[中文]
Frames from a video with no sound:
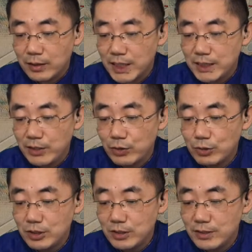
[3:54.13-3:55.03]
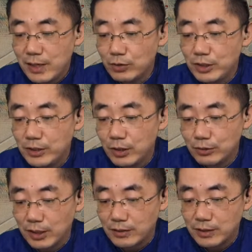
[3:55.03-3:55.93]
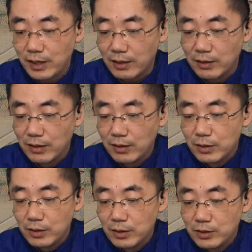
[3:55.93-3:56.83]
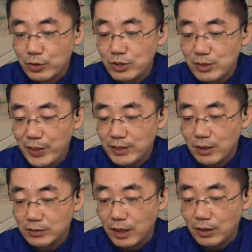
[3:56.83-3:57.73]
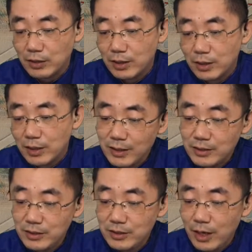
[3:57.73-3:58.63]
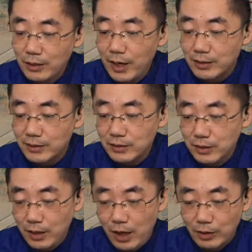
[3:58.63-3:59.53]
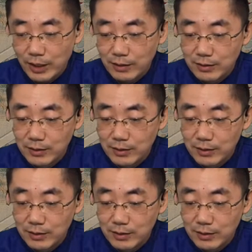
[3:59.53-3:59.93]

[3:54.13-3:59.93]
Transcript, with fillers: 见尤氏已在楼梯口等着呢，尤氏便笑道：“你娘儿两个特好了，